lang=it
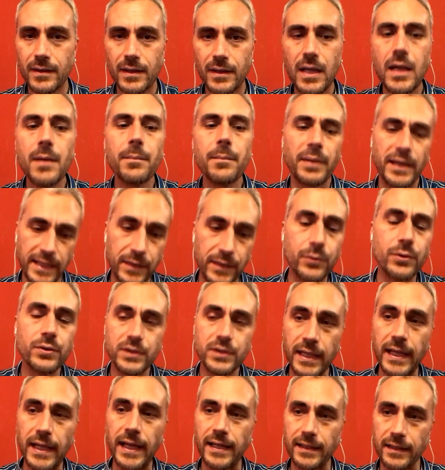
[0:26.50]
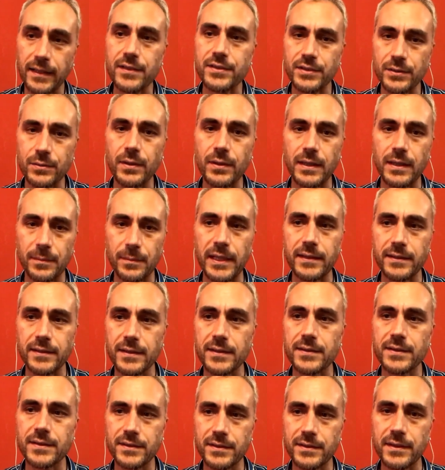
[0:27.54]
Per gli adulti anche sicuramente,
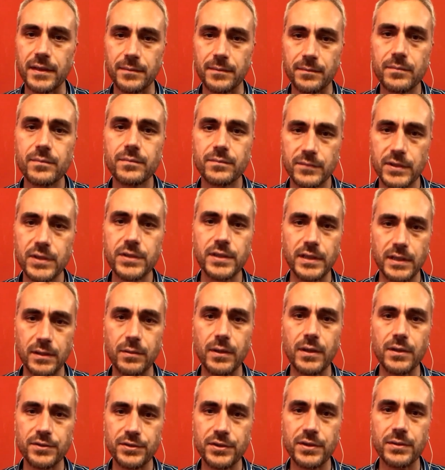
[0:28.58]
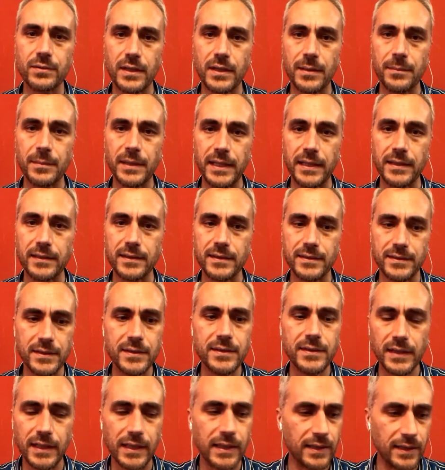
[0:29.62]
sì sì, sì, sì quello sicuramente, sì
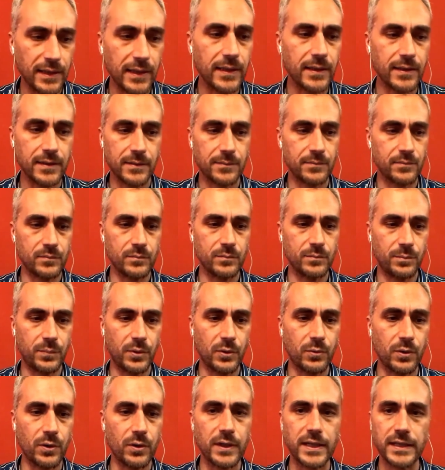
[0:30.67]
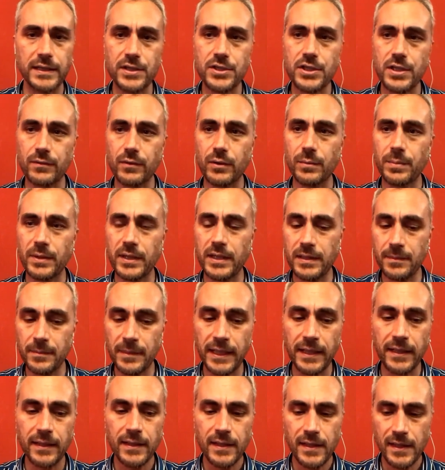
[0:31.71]
sì, eh, un po' quello che dicevo
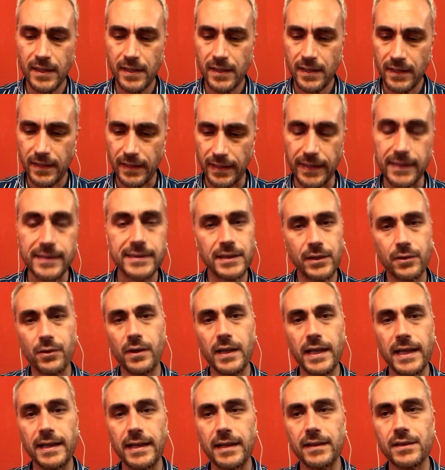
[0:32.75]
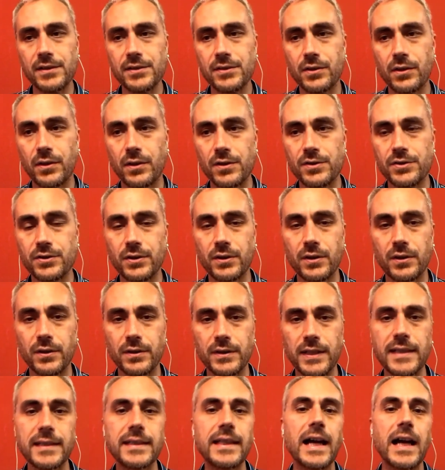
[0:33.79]
prima eh, si collega al discorso
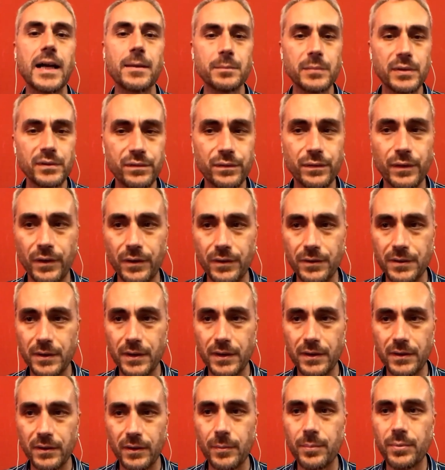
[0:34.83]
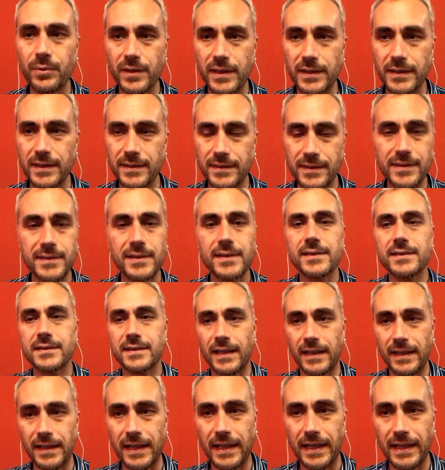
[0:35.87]
dei dumb phone oppure del
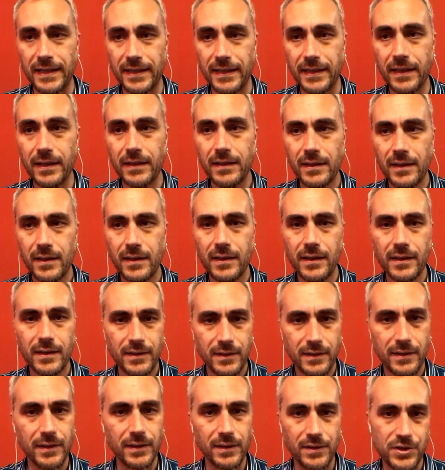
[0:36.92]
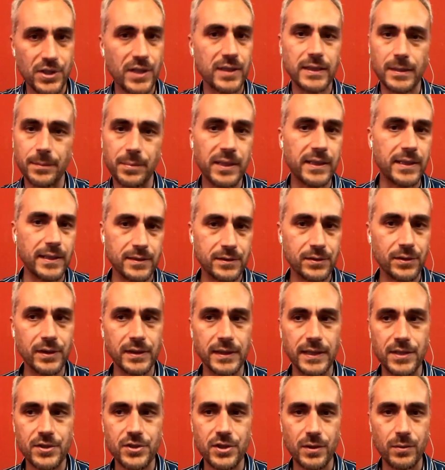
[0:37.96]
disinstallare eh, certe applicazioni
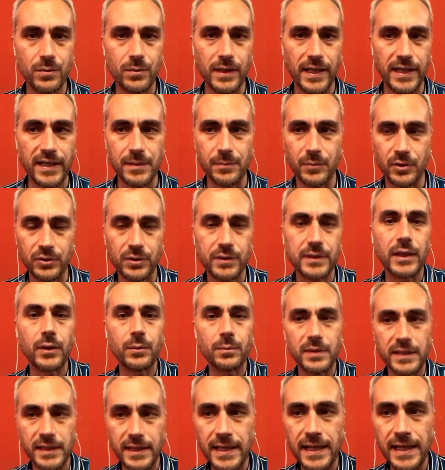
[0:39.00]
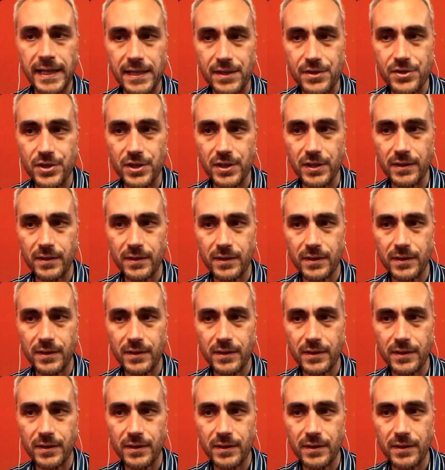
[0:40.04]
dal cellulare in modo da obbligarci